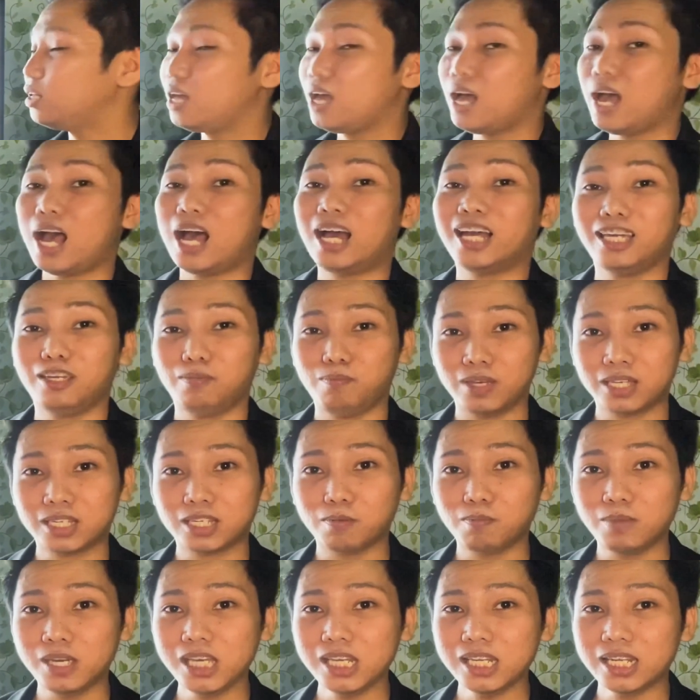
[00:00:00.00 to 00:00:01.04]
ang ibig
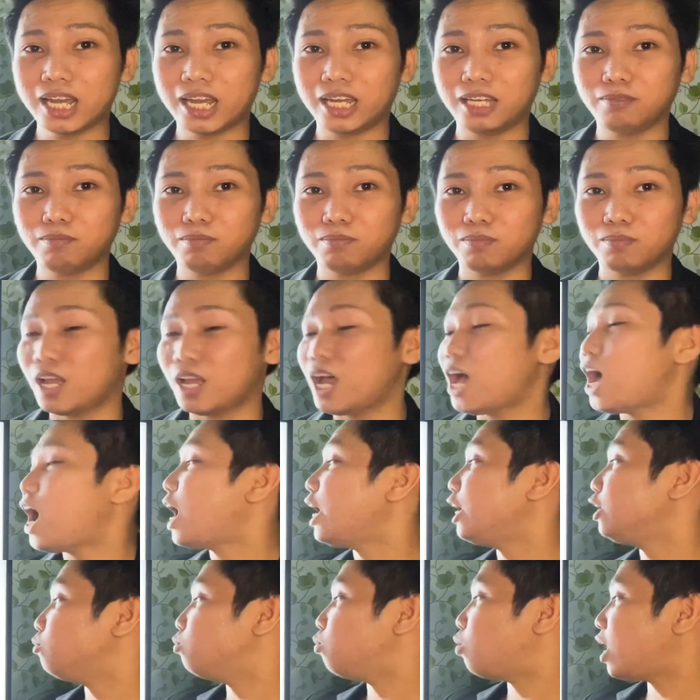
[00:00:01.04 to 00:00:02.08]
sabihin nan
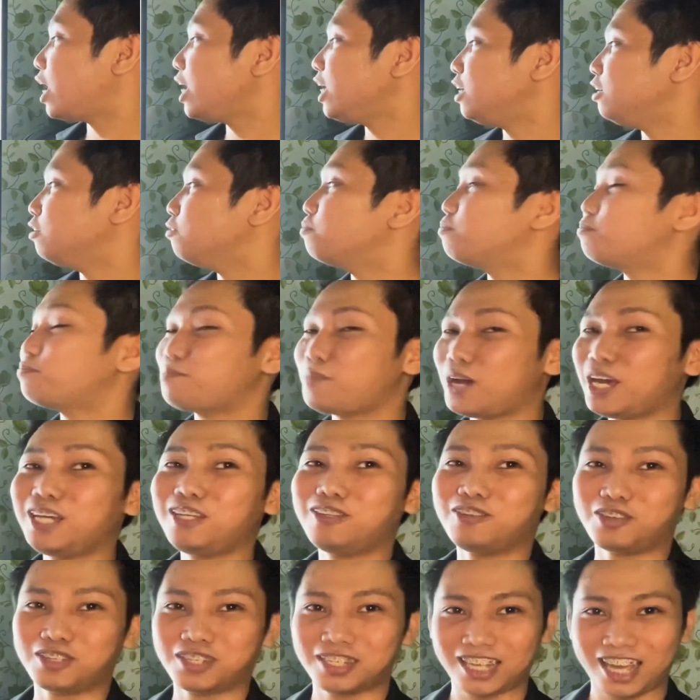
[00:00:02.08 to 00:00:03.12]
ay y
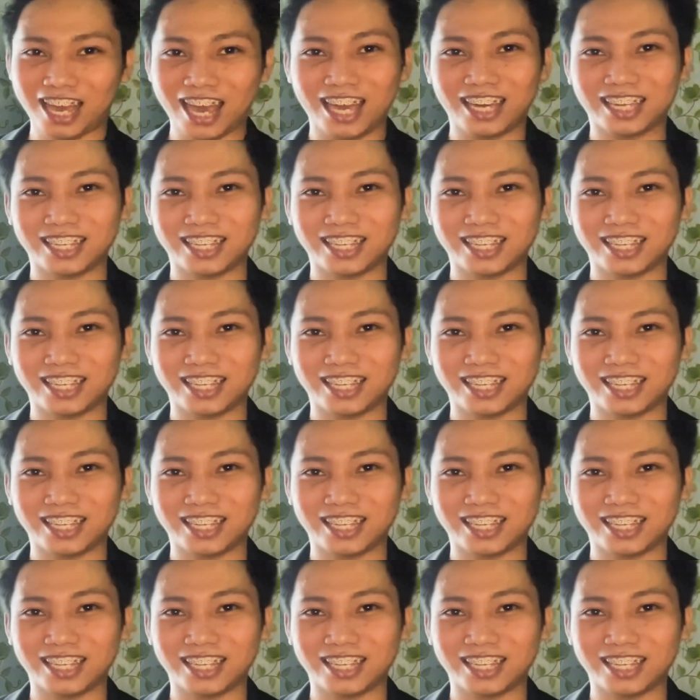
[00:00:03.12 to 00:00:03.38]
minus x.